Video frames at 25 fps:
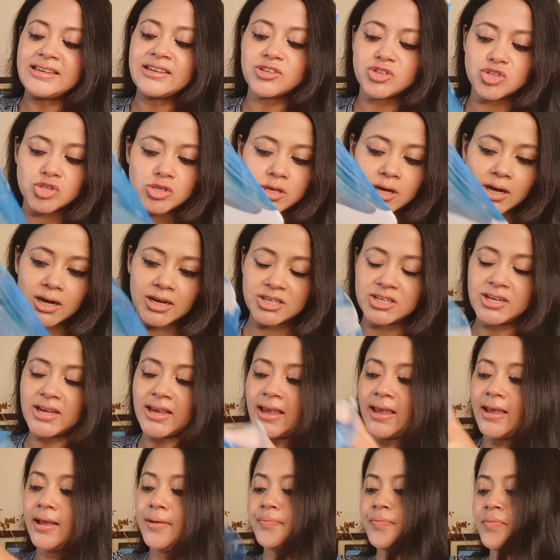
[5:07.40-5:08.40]
ये स्कर्ट
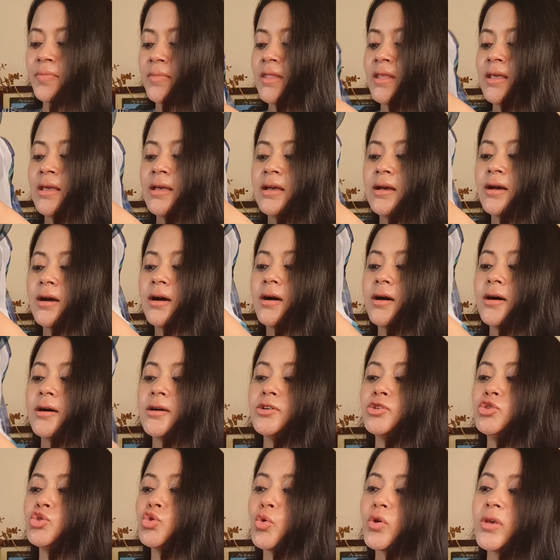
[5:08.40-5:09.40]
है
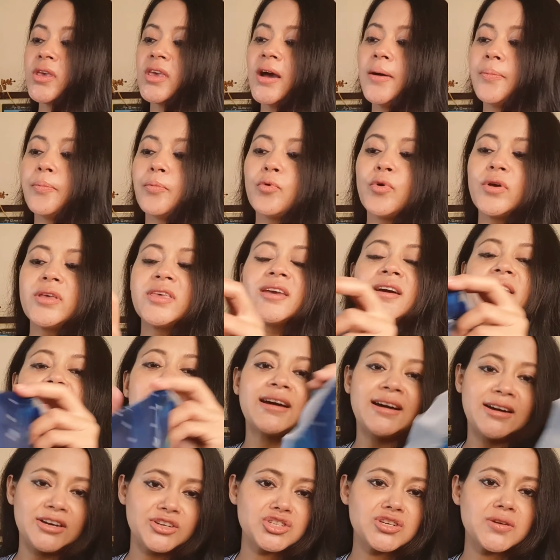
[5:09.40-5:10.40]
जो कि आपको ये
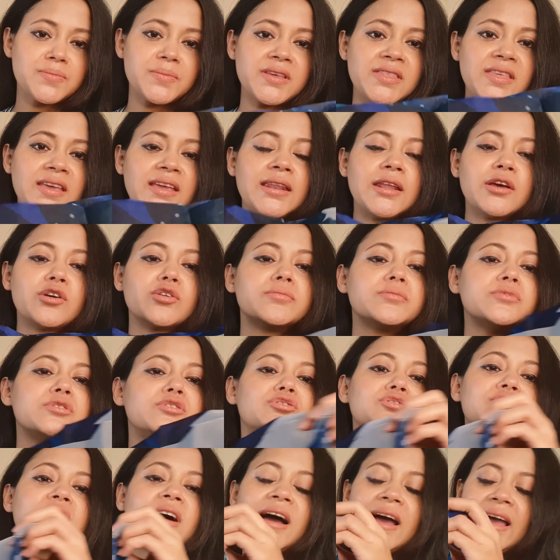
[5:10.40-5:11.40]
अरगांजा में दिखने को
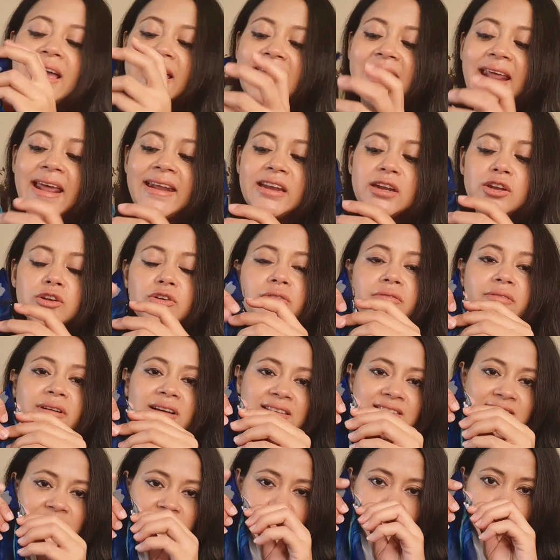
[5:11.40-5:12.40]
मिल रहा है रेडी टू
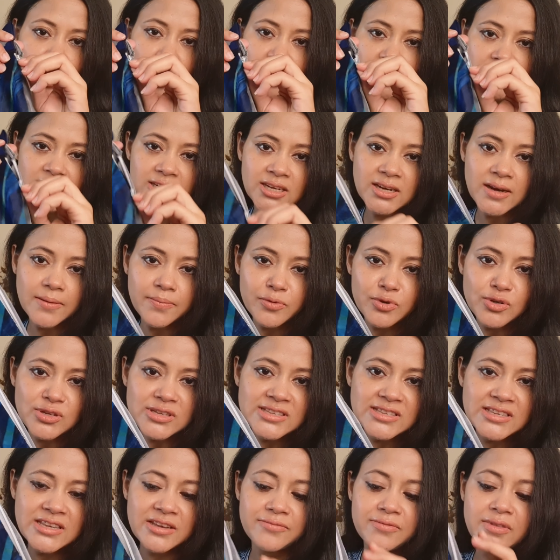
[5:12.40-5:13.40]
वर्स स्कर्ट है आपको
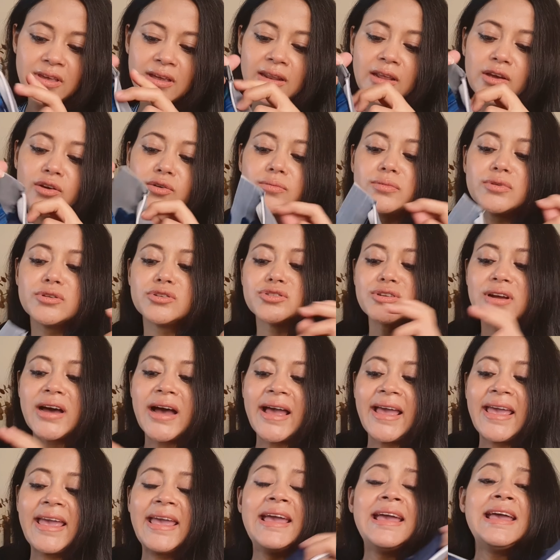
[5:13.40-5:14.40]
जिप दिखने को मिल रहा
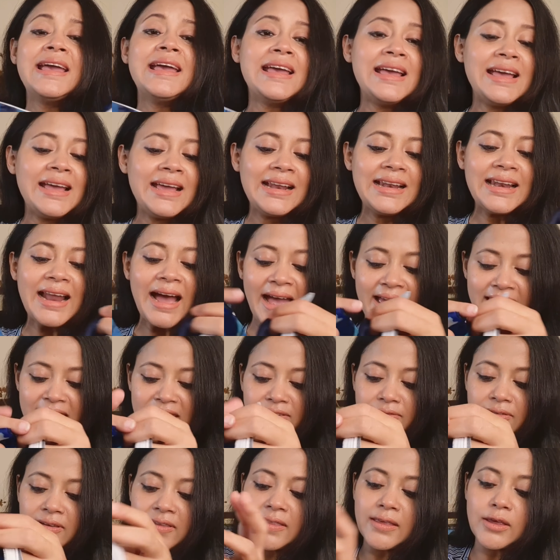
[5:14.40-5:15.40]
है
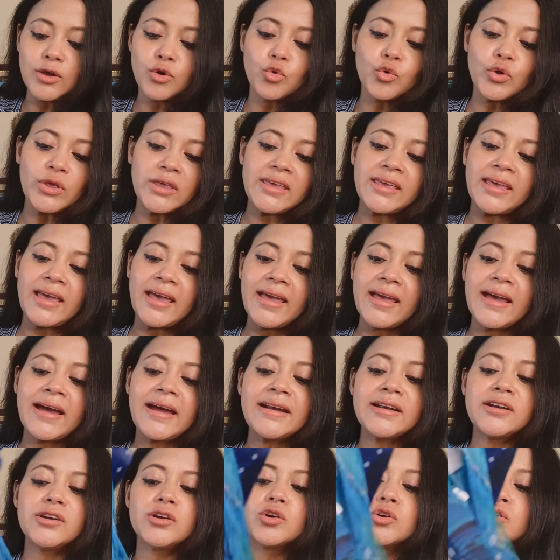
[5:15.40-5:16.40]
लाइनिंग भी दी हुई है
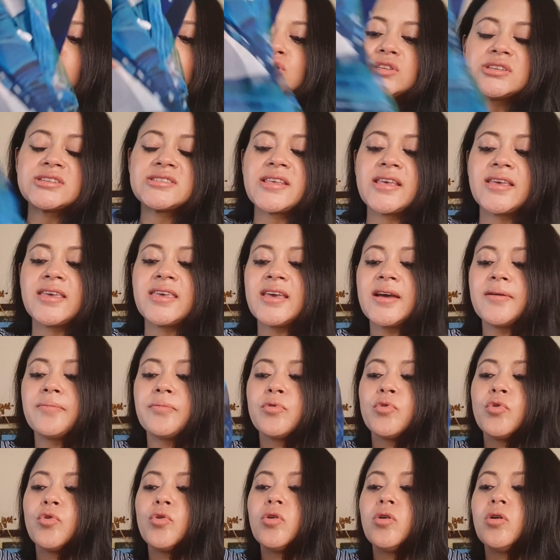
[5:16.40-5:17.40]
एंड जैसे कि
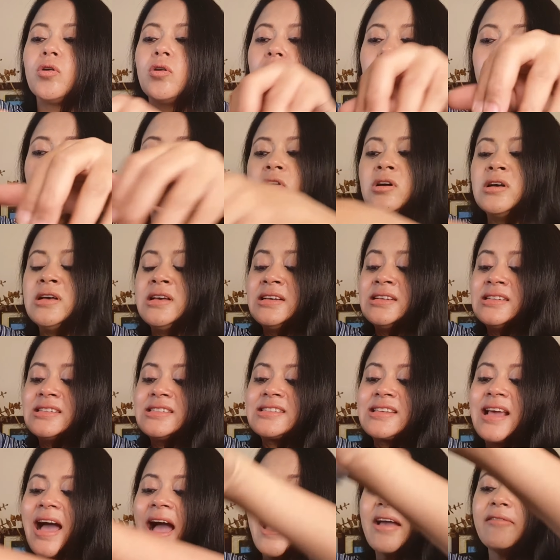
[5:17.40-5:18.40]
आपको
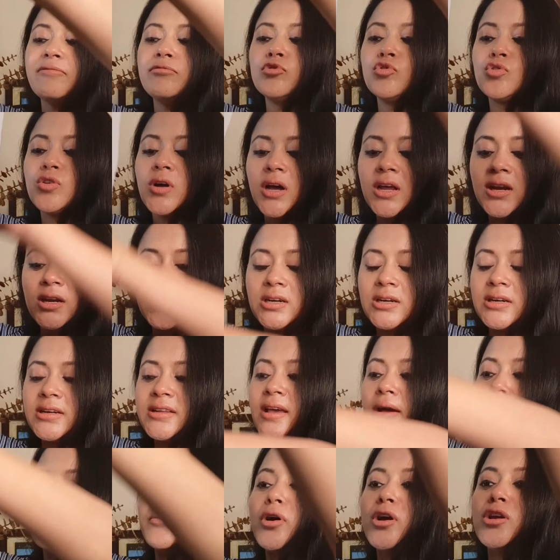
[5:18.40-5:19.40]
स्काई ब्लू
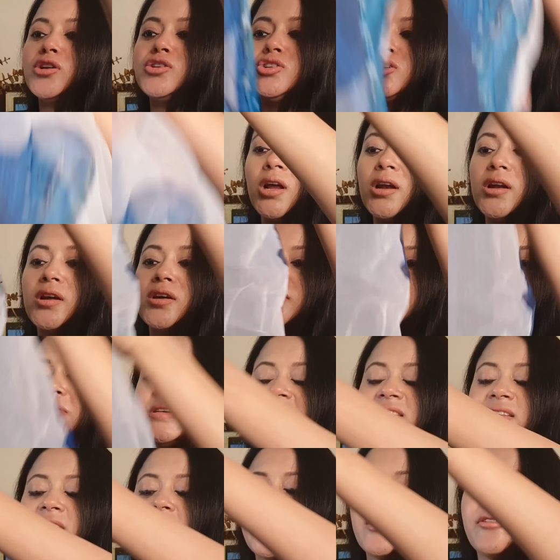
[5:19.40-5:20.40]
कलर या मल्टी कलर
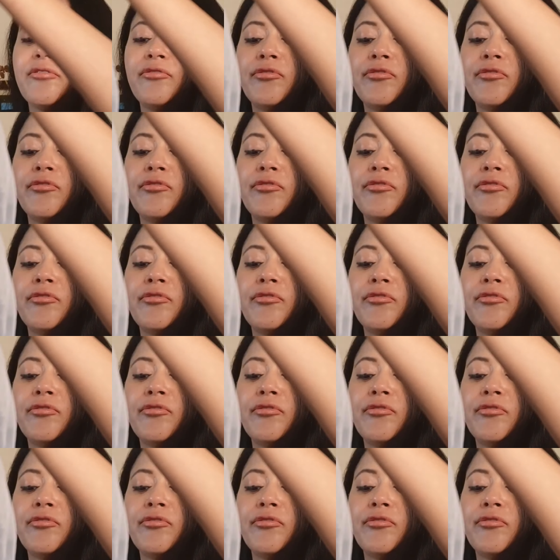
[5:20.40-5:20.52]
में सारे